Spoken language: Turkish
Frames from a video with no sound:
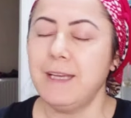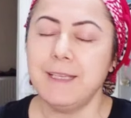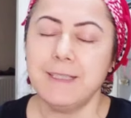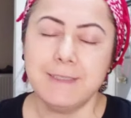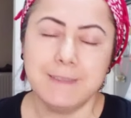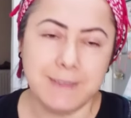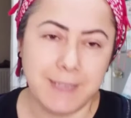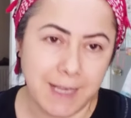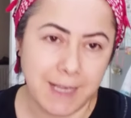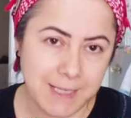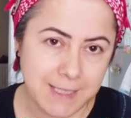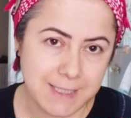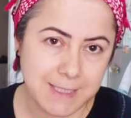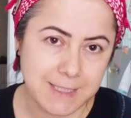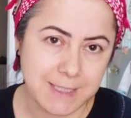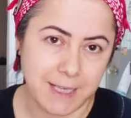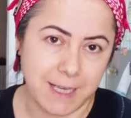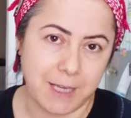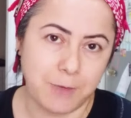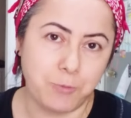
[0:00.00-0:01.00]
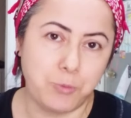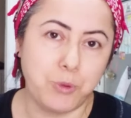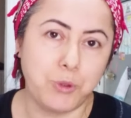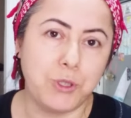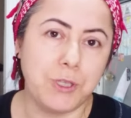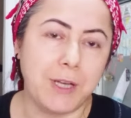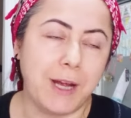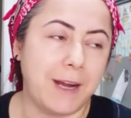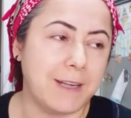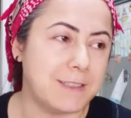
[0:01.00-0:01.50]
Neyse
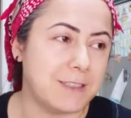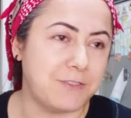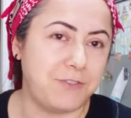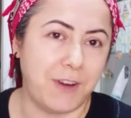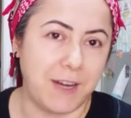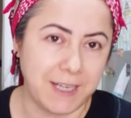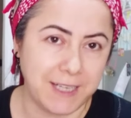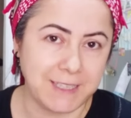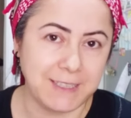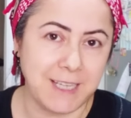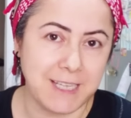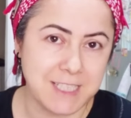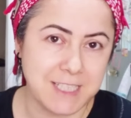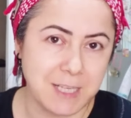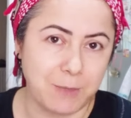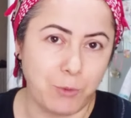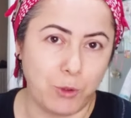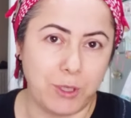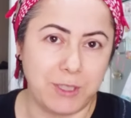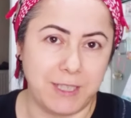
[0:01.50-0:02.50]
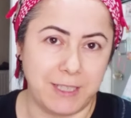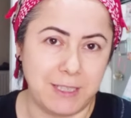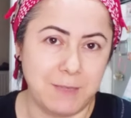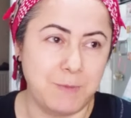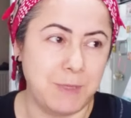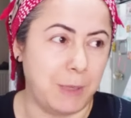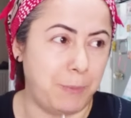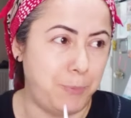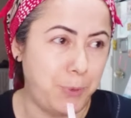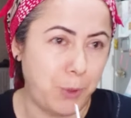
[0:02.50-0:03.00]
bugün artık farkındaysan böyle dedim
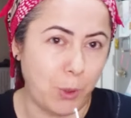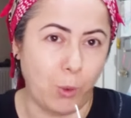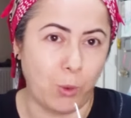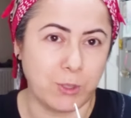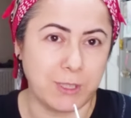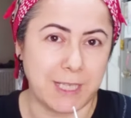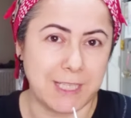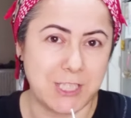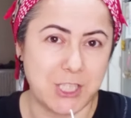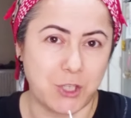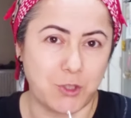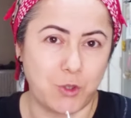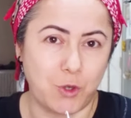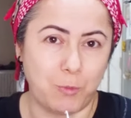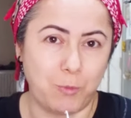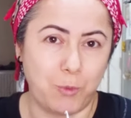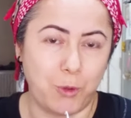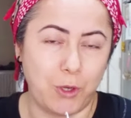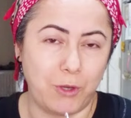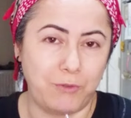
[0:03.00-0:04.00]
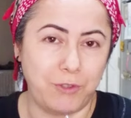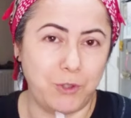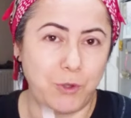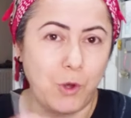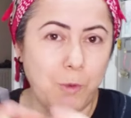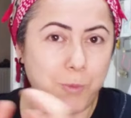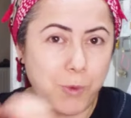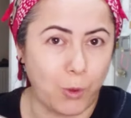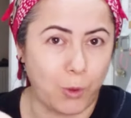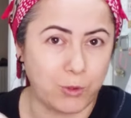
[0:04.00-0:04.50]
ya bir oradan çekiyorum böyle
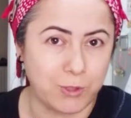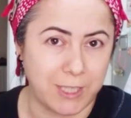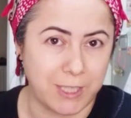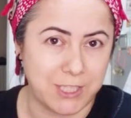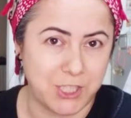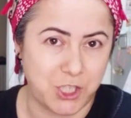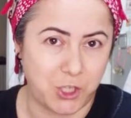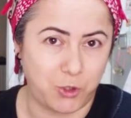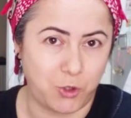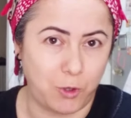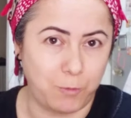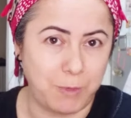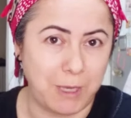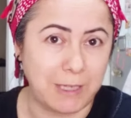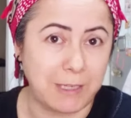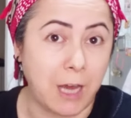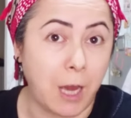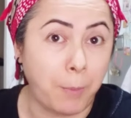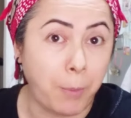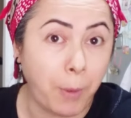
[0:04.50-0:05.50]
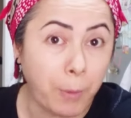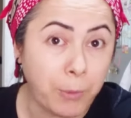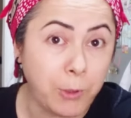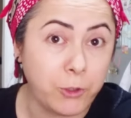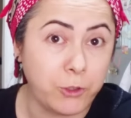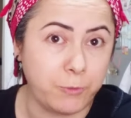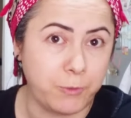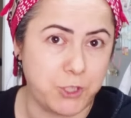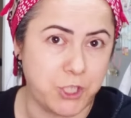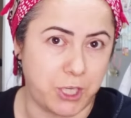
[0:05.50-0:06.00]
videoyu bir oradan çekiyorum yani
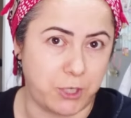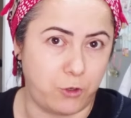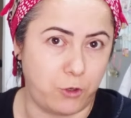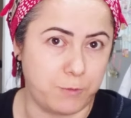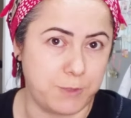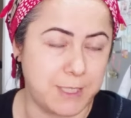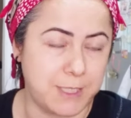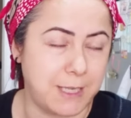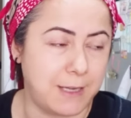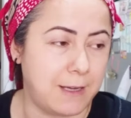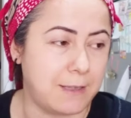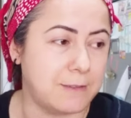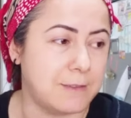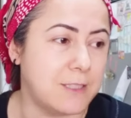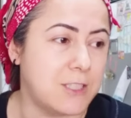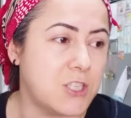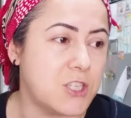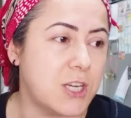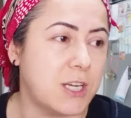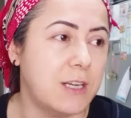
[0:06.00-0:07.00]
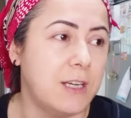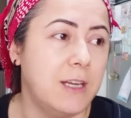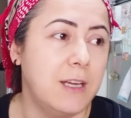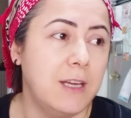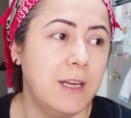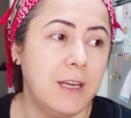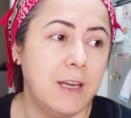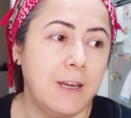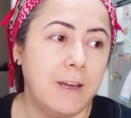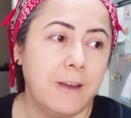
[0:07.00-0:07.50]
kapabildiğimi çekiyorum seni anlayacağım.
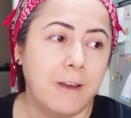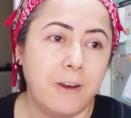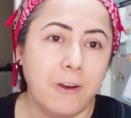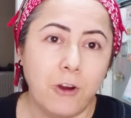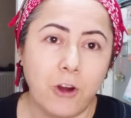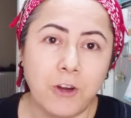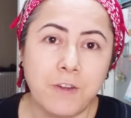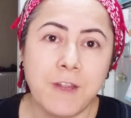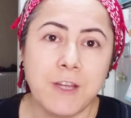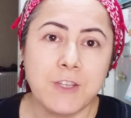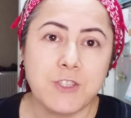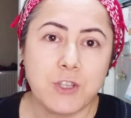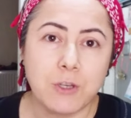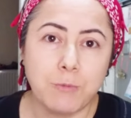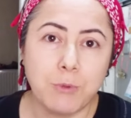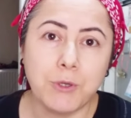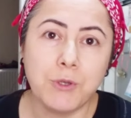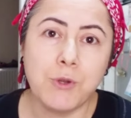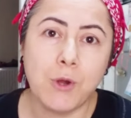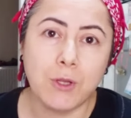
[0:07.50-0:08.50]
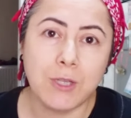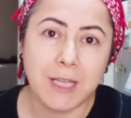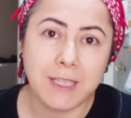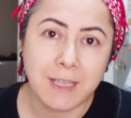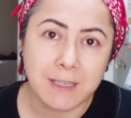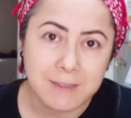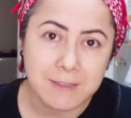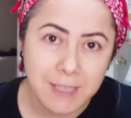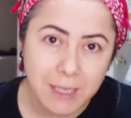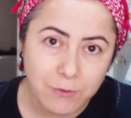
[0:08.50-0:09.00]
Ondan sonra bugün
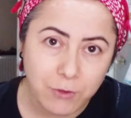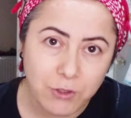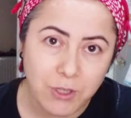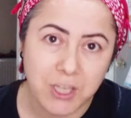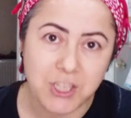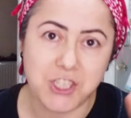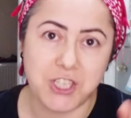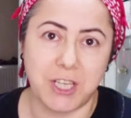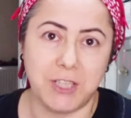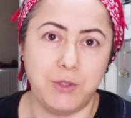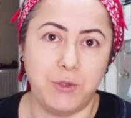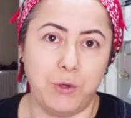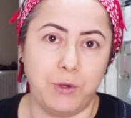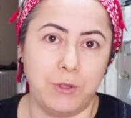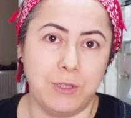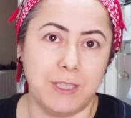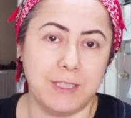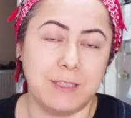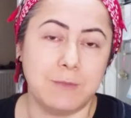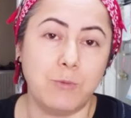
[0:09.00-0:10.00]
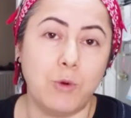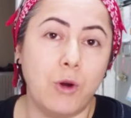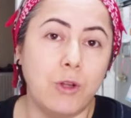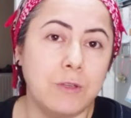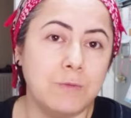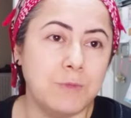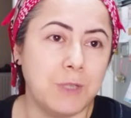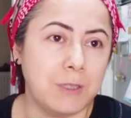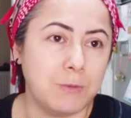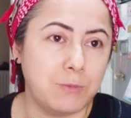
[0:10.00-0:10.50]
oğlandan telefonu aşağı yolladım.
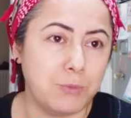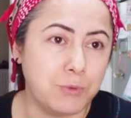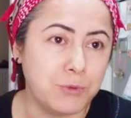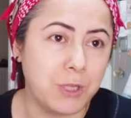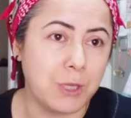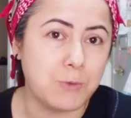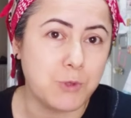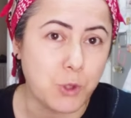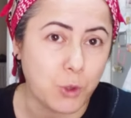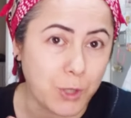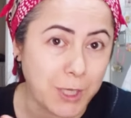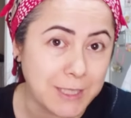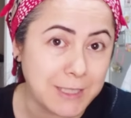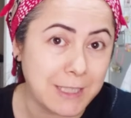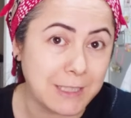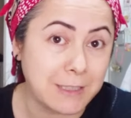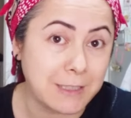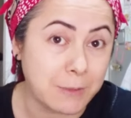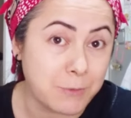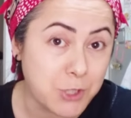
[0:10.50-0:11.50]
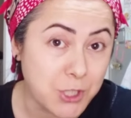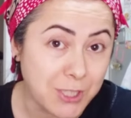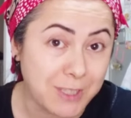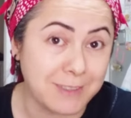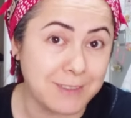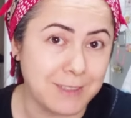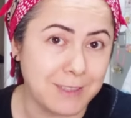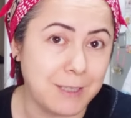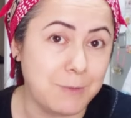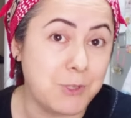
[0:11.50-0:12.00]
Oğlum dedim bunu dedim soket yeri dedim
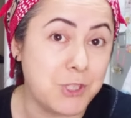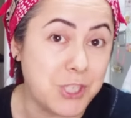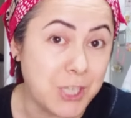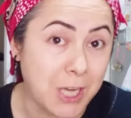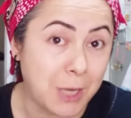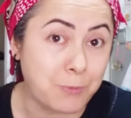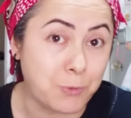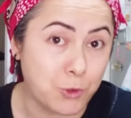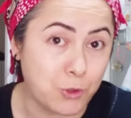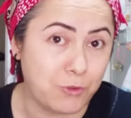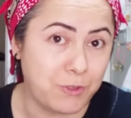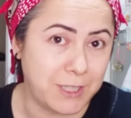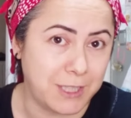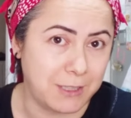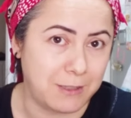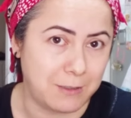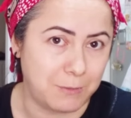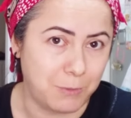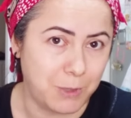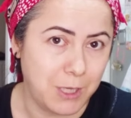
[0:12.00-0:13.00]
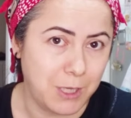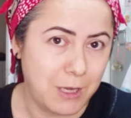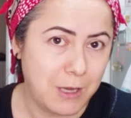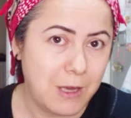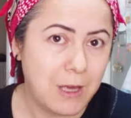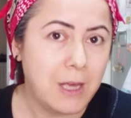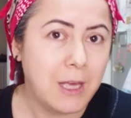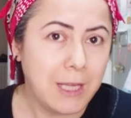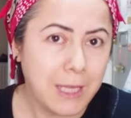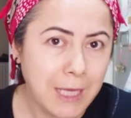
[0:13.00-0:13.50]
sıkıntılıymış yaptırıver dedim.
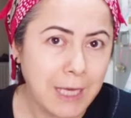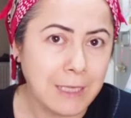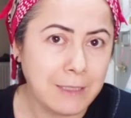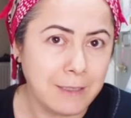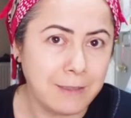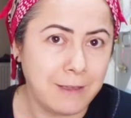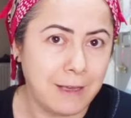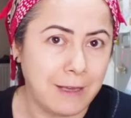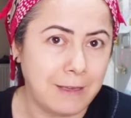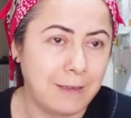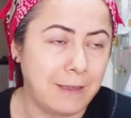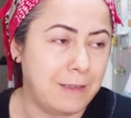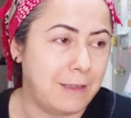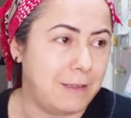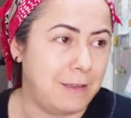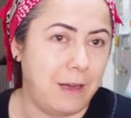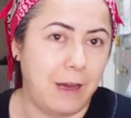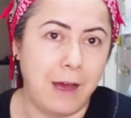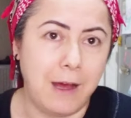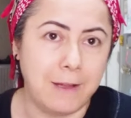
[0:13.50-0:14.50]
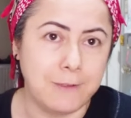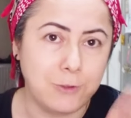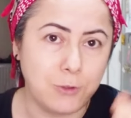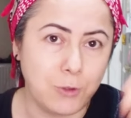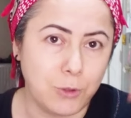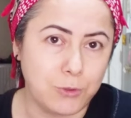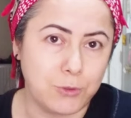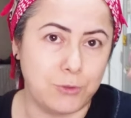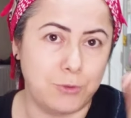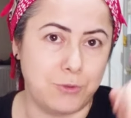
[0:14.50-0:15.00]
İyi dedi anne dedi aldı
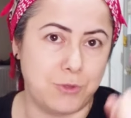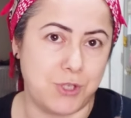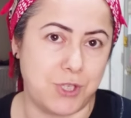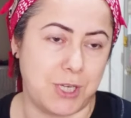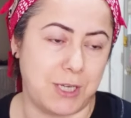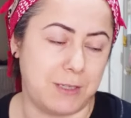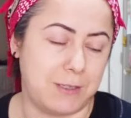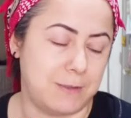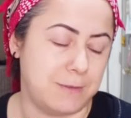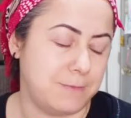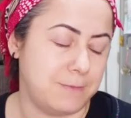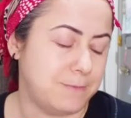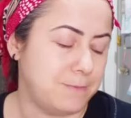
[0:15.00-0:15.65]
götürdü uşak.